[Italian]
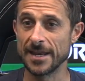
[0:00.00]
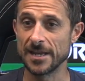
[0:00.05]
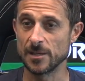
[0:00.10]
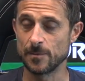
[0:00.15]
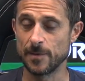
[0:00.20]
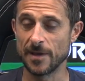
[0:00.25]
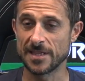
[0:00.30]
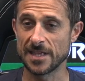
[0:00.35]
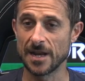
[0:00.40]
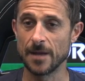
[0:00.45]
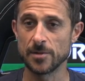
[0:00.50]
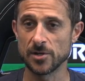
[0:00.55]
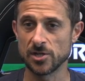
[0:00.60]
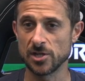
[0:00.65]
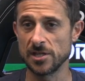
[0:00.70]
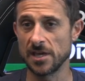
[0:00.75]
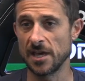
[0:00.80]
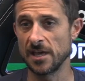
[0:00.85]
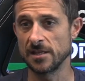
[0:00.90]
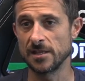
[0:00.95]
rispetto alla
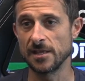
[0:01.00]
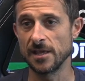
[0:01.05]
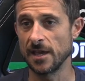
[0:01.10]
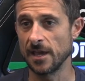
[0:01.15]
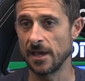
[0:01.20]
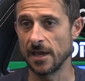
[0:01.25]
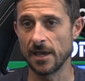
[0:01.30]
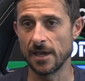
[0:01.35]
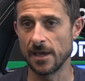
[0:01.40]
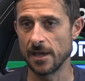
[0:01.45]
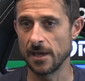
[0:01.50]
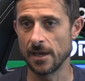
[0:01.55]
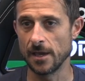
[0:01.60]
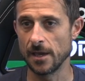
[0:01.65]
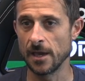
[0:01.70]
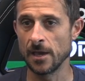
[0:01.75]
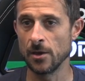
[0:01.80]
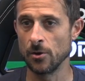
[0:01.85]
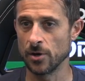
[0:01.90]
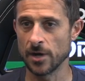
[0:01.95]
precedente
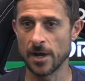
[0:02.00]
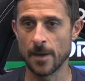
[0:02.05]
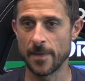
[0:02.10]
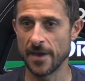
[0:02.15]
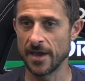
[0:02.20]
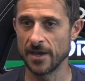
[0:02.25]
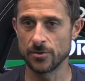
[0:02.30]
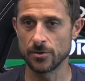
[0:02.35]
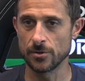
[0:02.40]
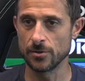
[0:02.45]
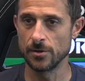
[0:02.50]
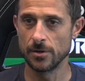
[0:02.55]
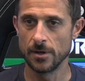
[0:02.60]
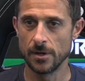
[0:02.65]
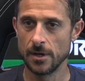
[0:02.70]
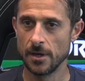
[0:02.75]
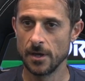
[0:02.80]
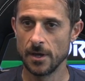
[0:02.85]
e, e ora Pedro